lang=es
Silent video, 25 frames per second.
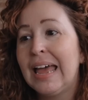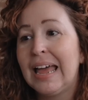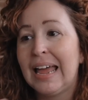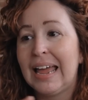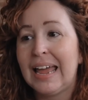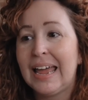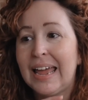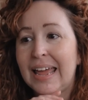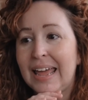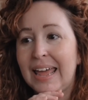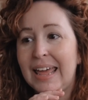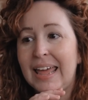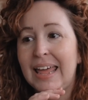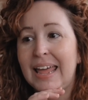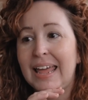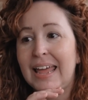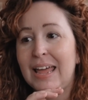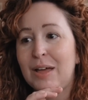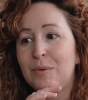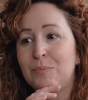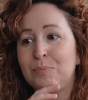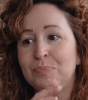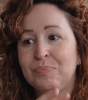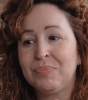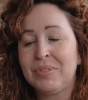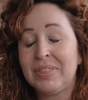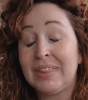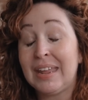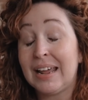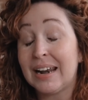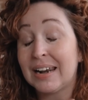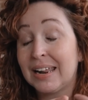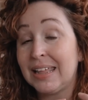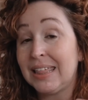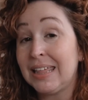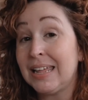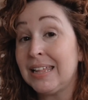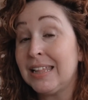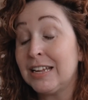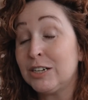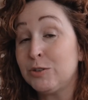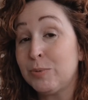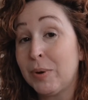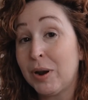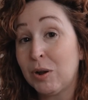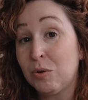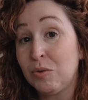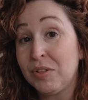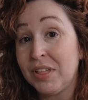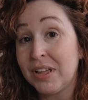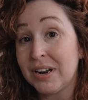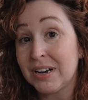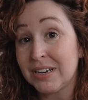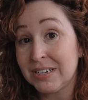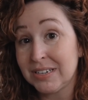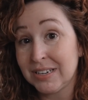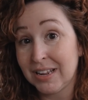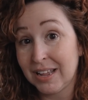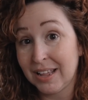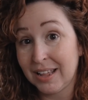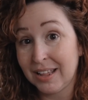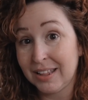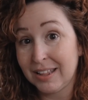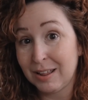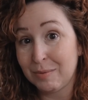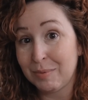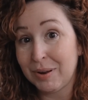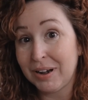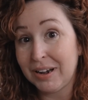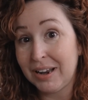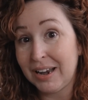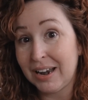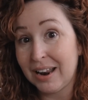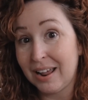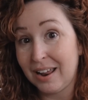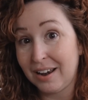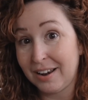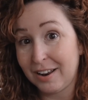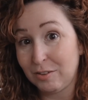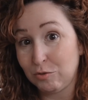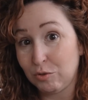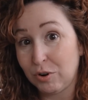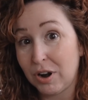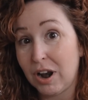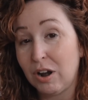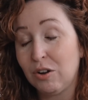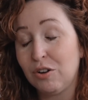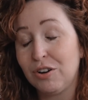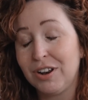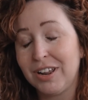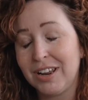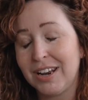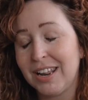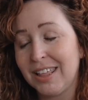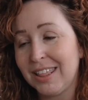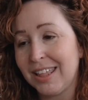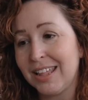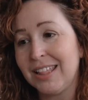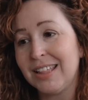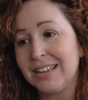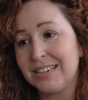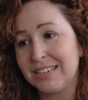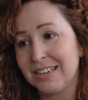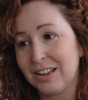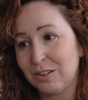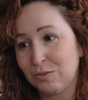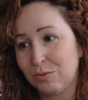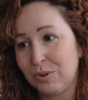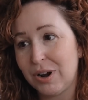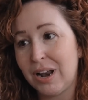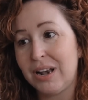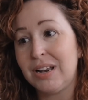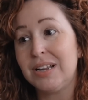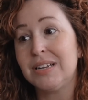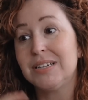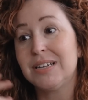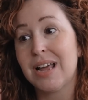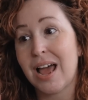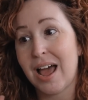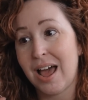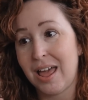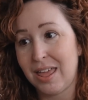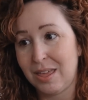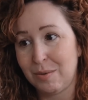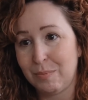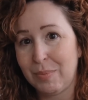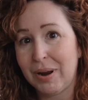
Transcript: eh, de recetas para cuidarse de manera natural con ingredientes naturales hay